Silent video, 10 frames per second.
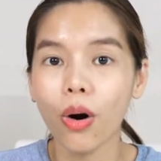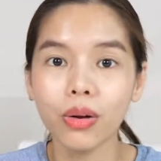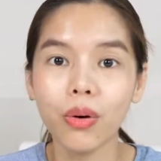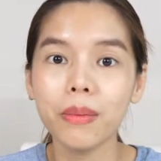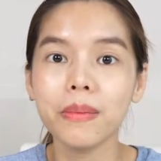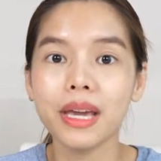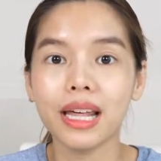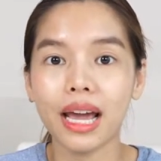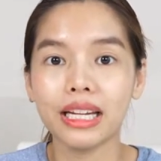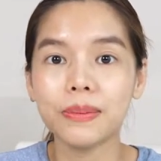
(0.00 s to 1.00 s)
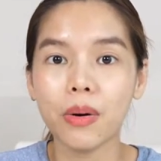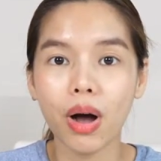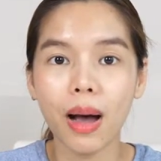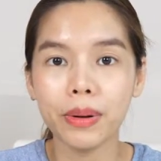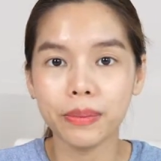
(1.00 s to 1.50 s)
หรือว่าไม่มีอะไรที่แบบ
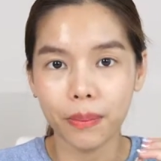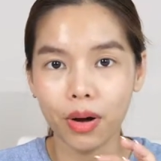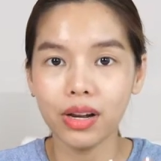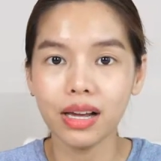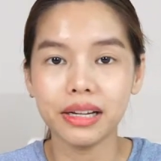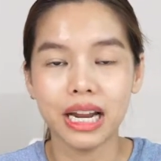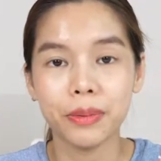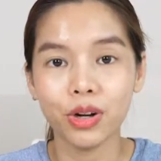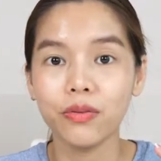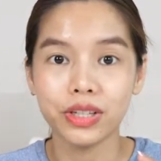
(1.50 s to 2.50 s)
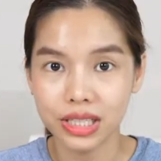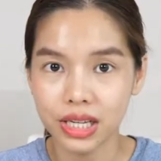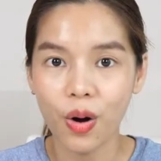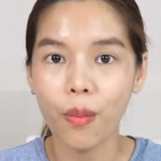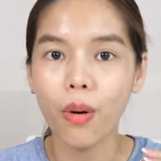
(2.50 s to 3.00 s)
ว่าเป็นแบบเขาเรียกอะไรนะเป็นออฟฟิเชี
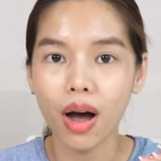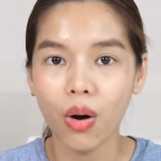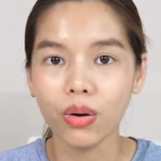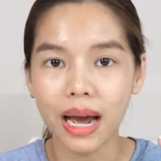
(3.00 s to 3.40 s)
ยลเพราะว่าเขา